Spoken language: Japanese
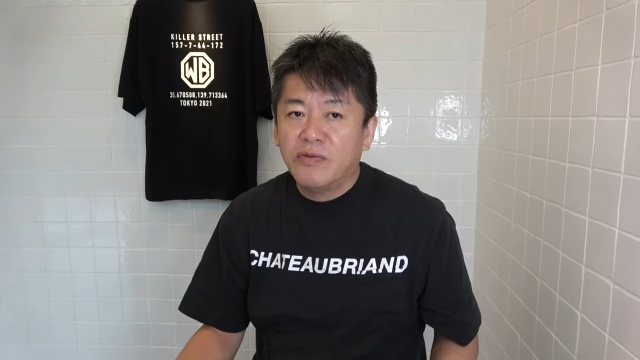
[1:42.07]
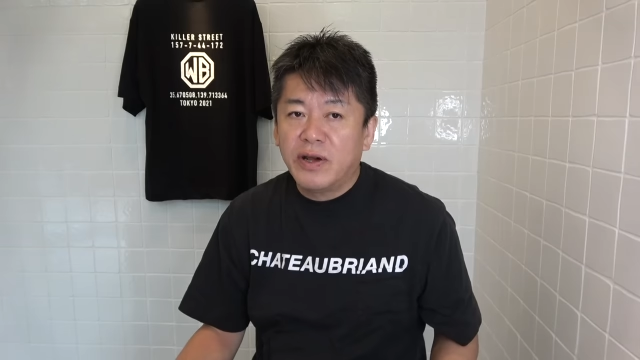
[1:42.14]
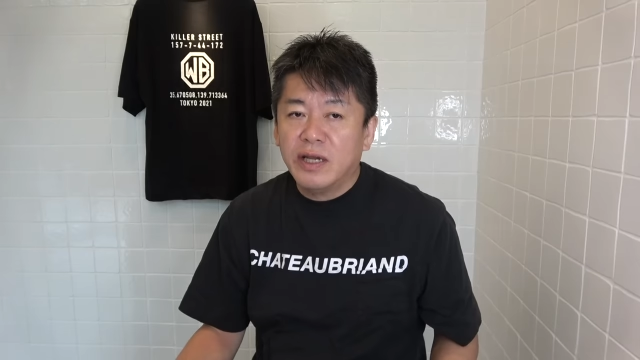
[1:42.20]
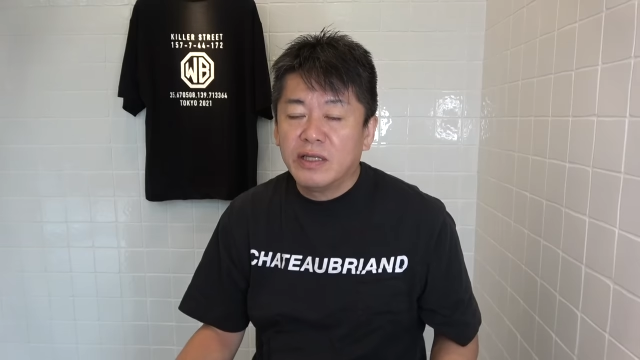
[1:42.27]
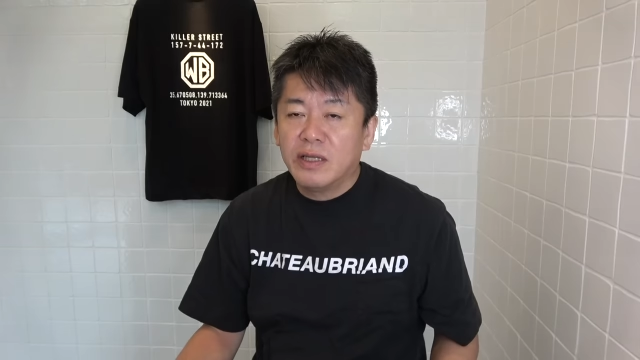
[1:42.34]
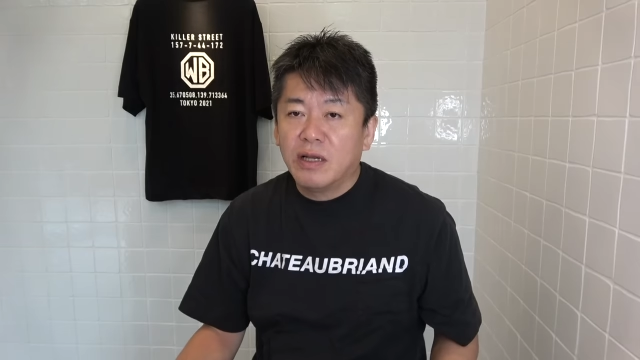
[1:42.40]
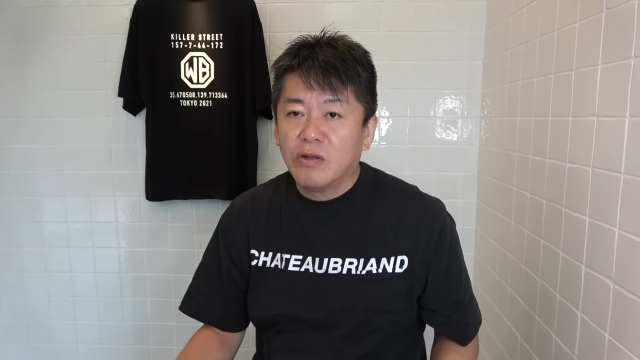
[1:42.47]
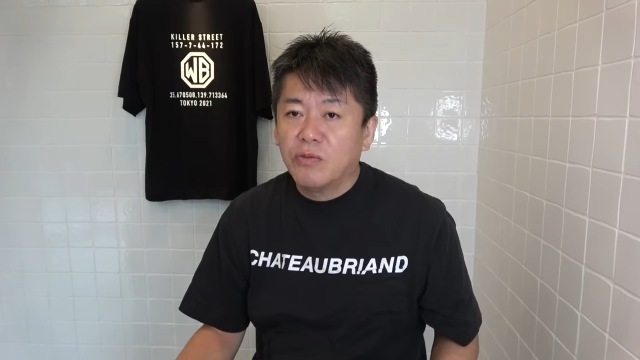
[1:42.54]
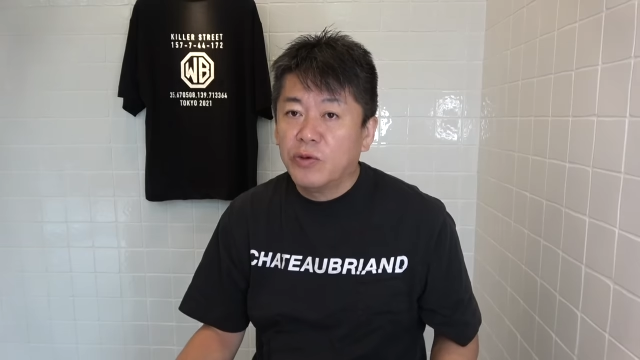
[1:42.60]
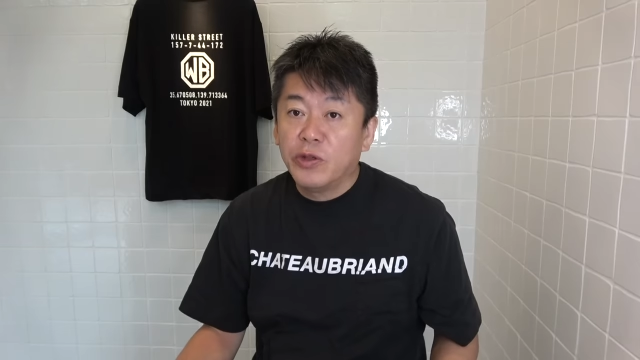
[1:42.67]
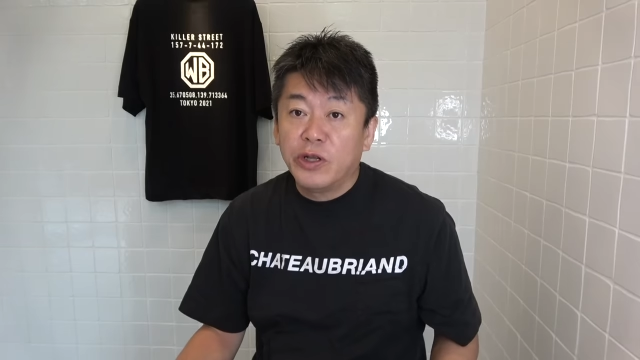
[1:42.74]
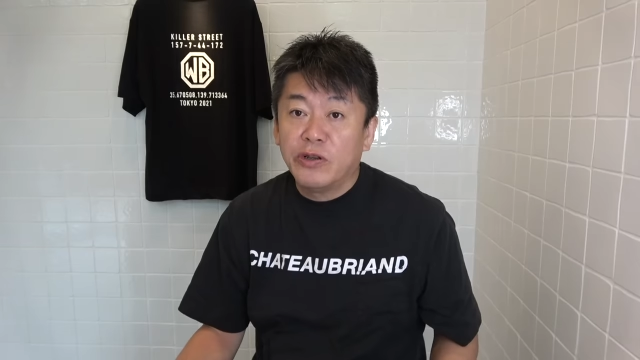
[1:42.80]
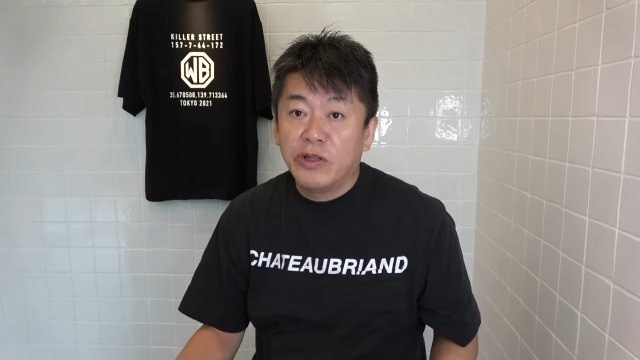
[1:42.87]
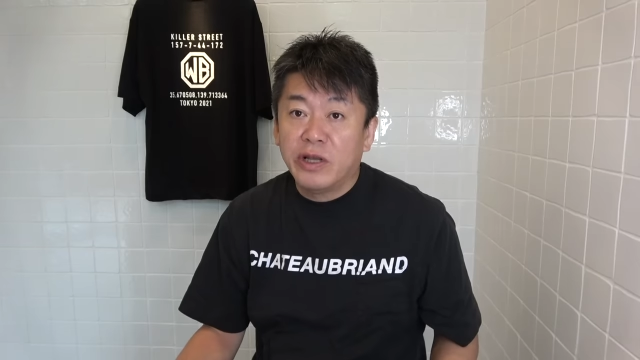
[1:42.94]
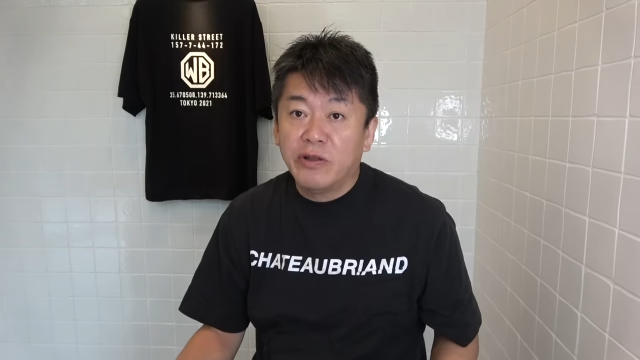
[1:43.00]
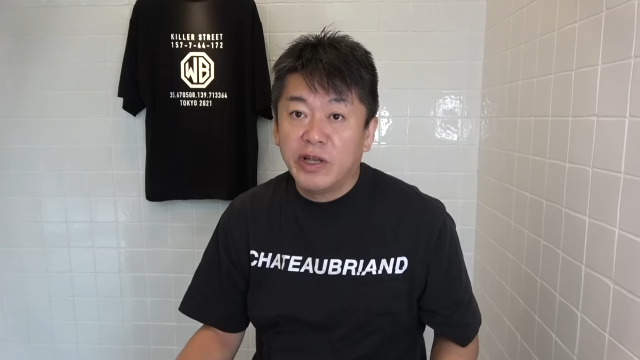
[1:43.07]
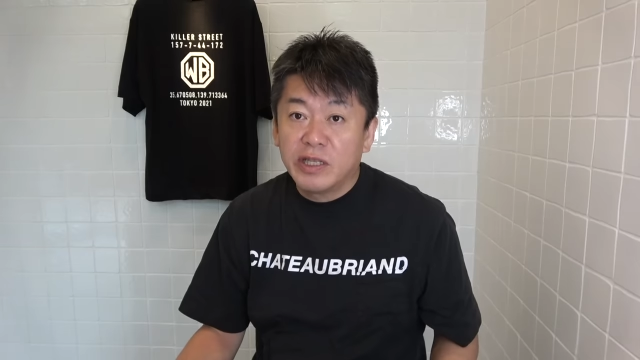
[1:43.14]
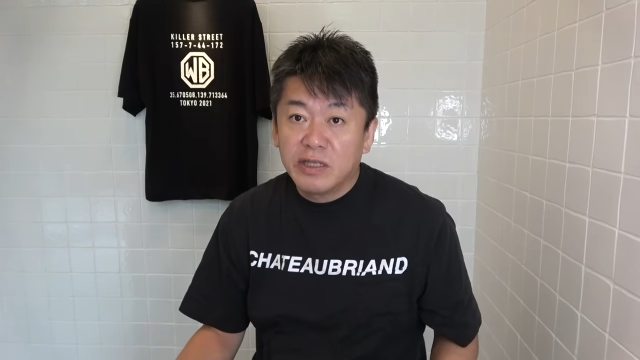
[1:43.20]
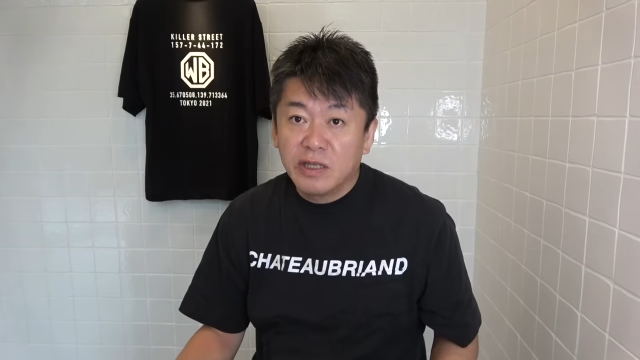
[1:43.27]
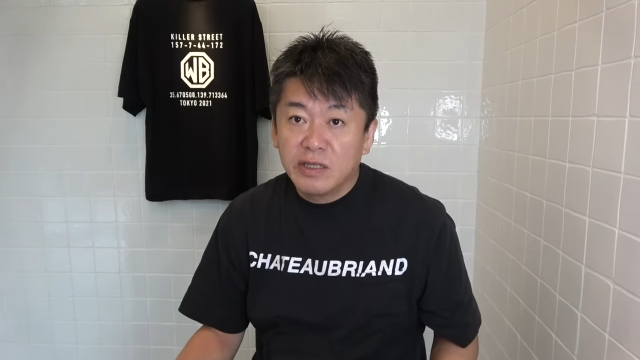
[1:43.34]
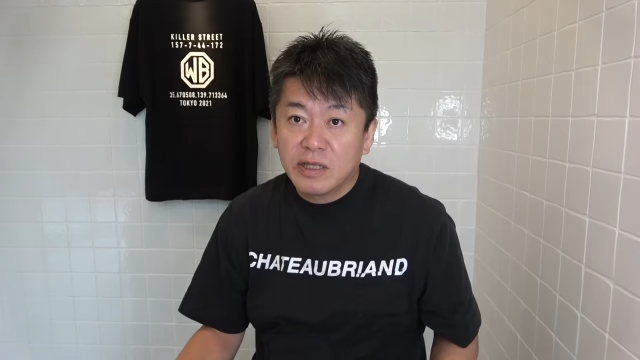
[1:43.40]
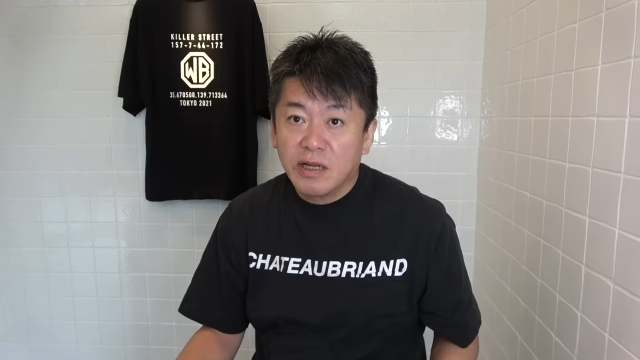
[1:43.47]
ファイザーとモデルナのや
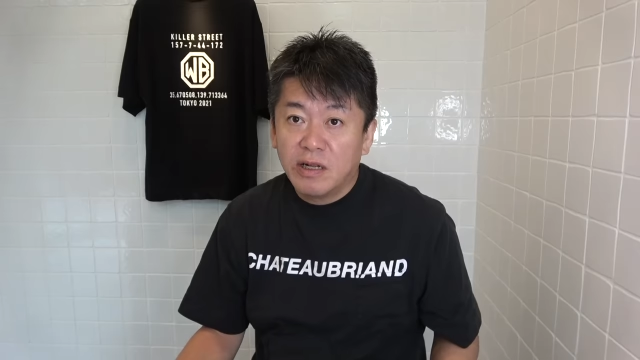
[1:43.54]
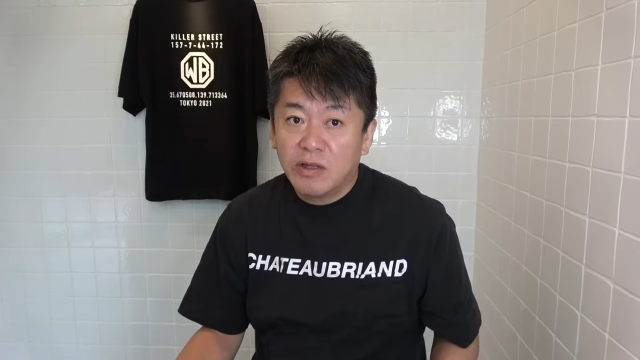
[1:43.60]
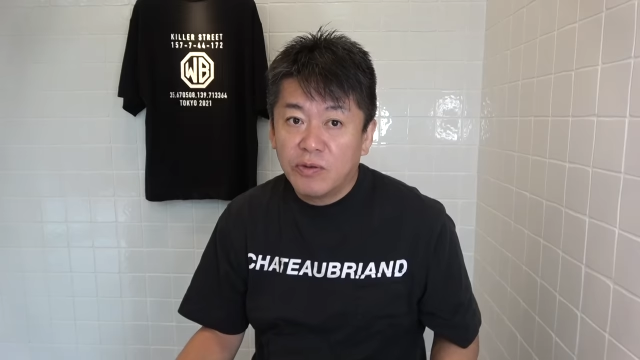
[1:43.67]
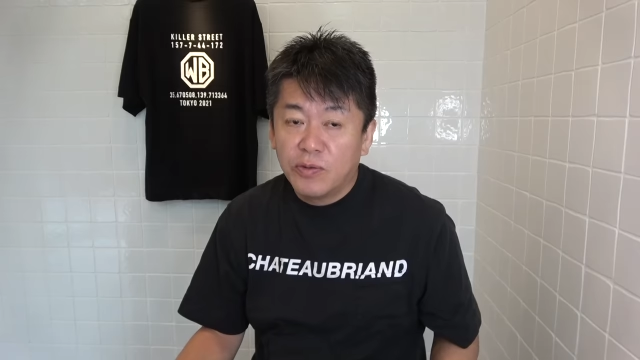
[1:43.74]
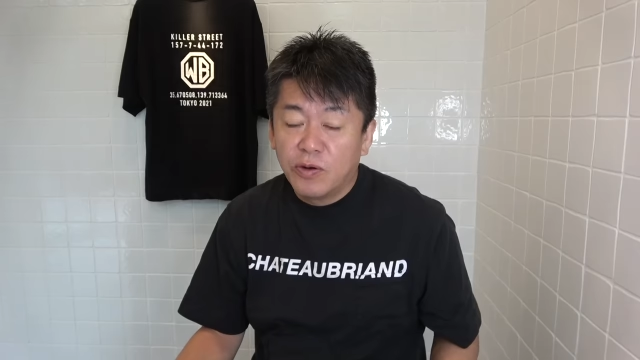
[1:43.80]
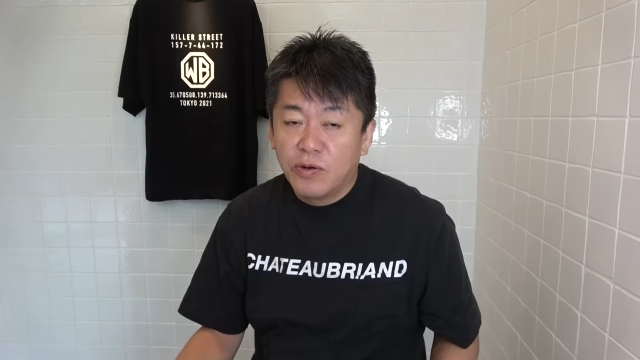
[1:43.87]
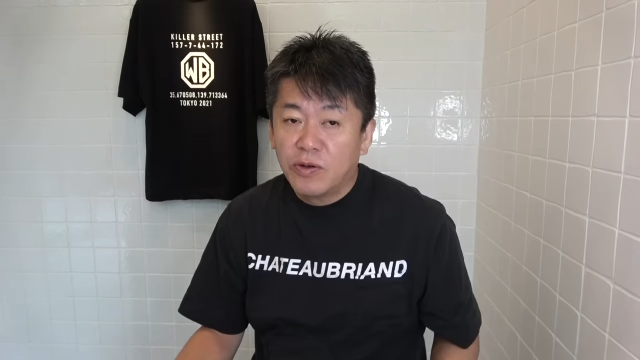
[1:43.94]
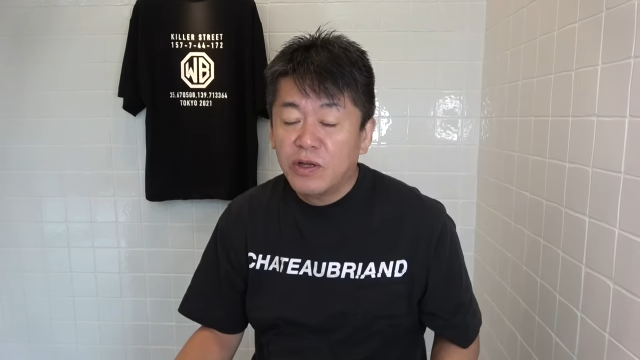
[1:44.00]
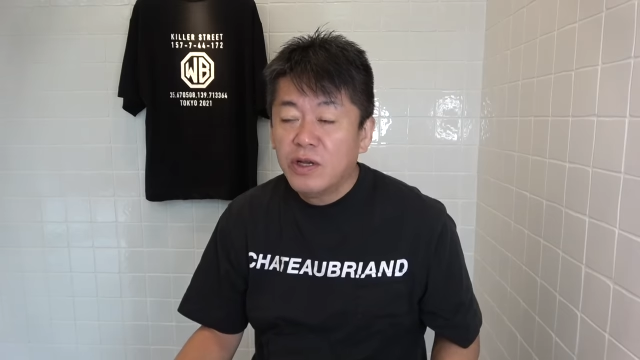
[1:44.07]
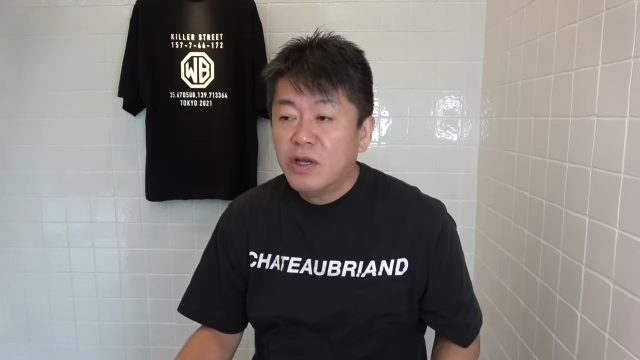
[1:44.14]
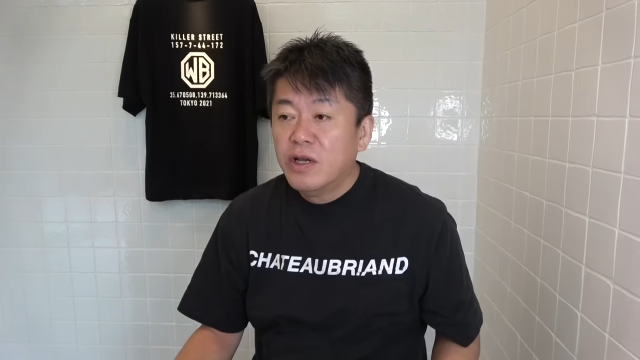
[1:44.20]
つですけれども、